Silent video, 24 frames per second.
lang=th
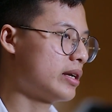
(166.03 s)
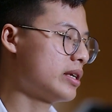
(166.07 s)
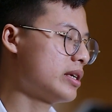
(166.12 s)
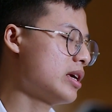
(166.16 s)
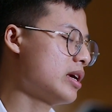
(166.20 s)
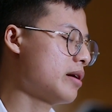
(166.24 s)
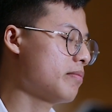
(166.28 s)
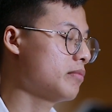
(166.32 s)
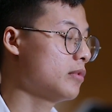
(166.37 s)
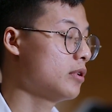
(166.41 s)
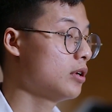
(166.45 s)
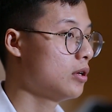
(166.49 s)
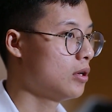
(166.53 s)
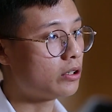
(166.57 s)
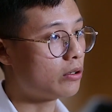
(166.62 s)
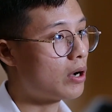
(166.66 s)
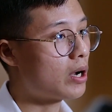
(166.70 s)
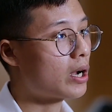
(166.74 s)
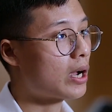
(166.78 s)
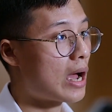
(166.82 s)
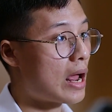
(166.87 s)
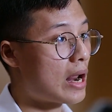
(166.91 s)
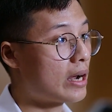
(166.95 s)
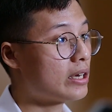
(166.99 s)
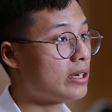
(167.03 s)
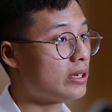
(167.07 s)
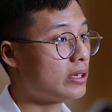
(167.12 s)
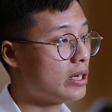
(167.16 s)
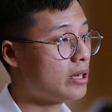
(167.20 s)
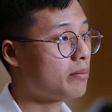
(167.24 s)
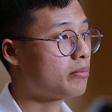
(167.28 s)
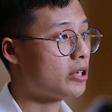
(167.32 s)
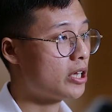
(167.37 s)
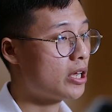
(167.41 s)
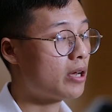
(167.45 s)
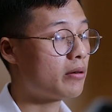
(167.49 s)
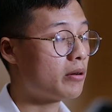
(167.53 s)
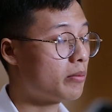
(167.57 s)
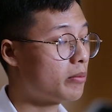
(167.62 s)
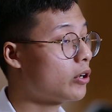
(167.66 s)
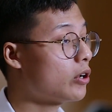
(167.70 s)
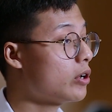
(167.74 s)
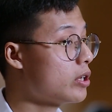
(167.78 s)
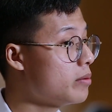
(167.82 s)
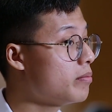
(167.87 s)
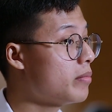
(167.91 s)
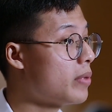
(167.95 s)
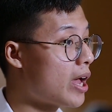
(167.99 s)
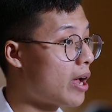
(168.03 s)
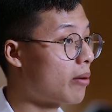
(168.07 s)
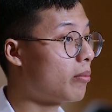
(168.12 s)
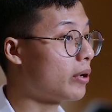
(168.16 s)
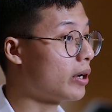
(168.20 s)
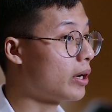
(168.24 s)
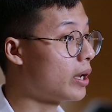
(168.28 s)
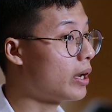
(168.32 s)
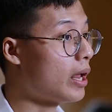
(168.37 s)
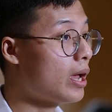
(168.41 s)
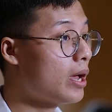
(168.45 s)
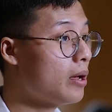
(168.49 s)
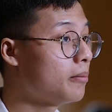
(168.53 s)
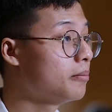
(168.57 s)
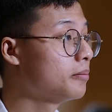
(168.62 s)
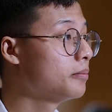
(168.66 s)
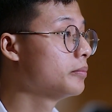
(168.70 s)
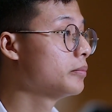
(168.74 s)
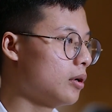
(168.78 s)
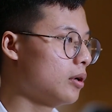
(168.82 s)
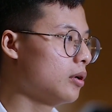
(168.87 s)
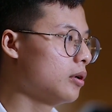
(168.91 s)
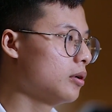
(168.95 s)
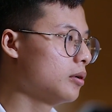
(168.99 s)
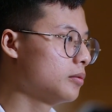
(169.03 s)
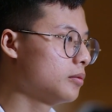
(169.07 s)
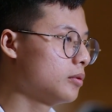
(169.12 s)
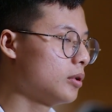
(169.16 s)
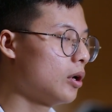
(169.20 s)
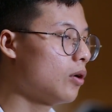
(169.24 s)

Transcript: การเงียบ รู้สึกว่าการเงียบเงียบเนี่ยมันก็อิมแพกเหมือนกันนะเออ